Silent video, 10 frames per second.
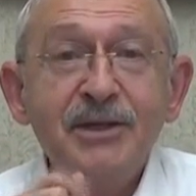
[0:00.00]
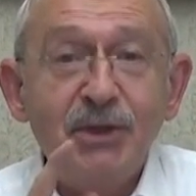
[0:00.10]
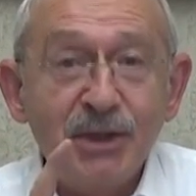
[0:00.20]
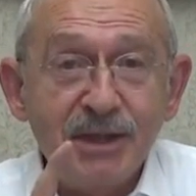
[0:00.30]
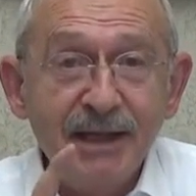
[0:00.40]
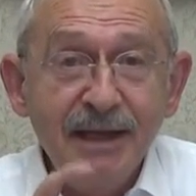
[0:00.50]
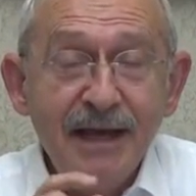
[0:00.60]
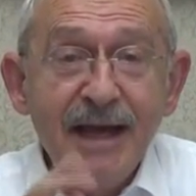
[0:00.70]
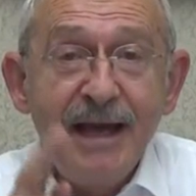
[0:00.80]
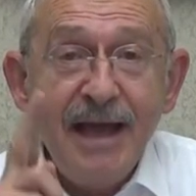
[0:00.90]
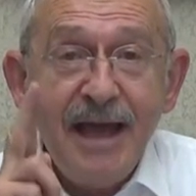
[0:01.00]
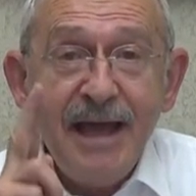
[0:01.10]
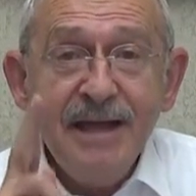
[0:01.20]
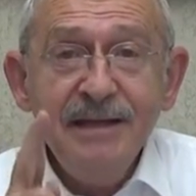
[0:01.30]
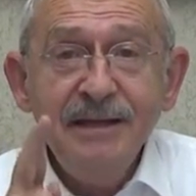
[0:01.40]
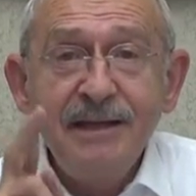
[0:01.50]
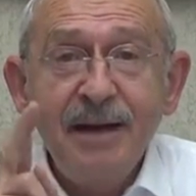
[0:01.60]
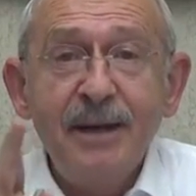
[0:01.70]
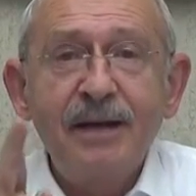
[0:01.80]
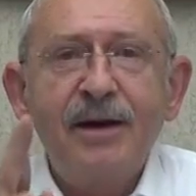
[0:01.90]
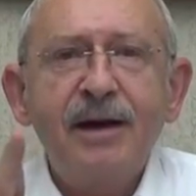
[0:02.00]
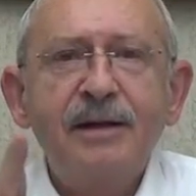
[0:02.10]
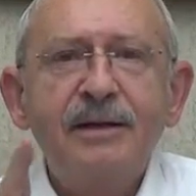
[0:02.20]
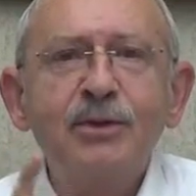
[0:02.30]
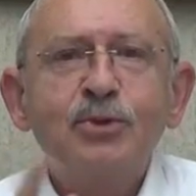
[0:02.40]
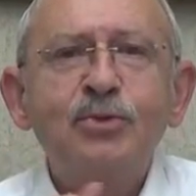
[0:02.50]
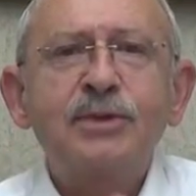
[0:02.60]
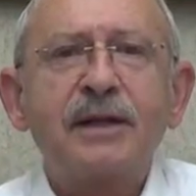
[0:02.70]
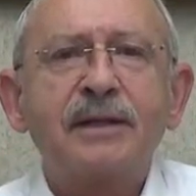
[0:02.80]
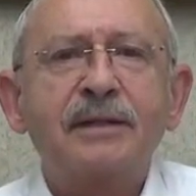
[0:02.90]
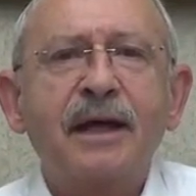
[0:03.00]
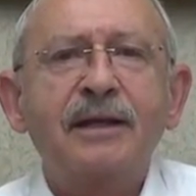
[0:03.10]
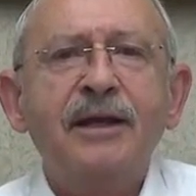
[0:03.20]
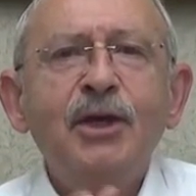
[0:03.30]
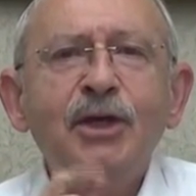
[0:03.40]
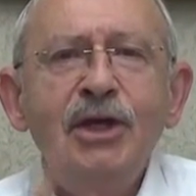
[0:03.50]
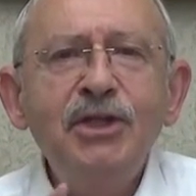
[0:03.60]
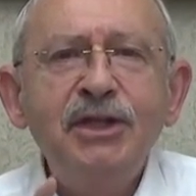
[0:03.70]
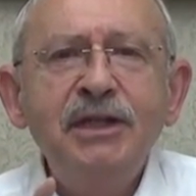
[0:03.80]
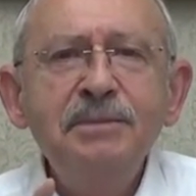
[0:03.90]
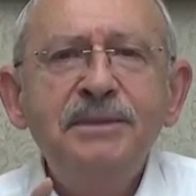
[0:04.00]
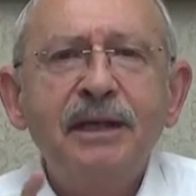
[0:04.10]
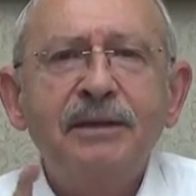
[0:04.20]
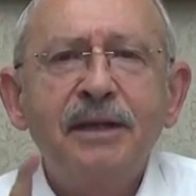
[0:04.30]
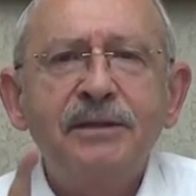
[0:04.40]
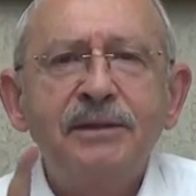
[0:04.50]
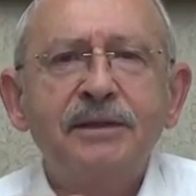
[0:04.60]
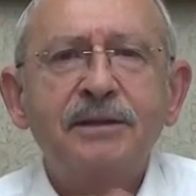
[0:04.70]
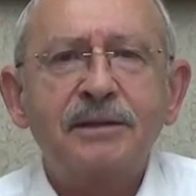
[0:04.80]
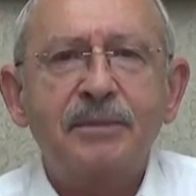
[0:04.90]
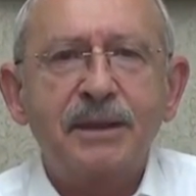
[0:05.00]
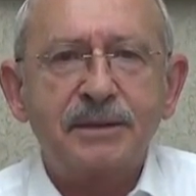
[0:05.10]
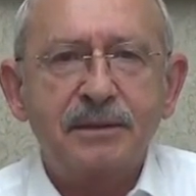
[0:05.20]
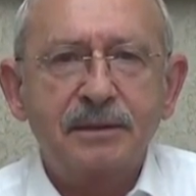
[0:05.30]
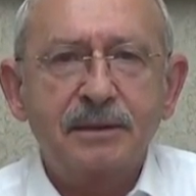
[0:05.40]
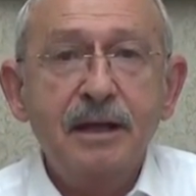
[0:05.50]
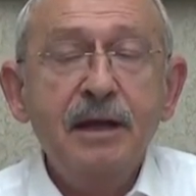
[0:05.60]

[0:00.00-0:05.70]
Sizi en temel hakkınız üzerinden hiç kimse tehdit edemesin.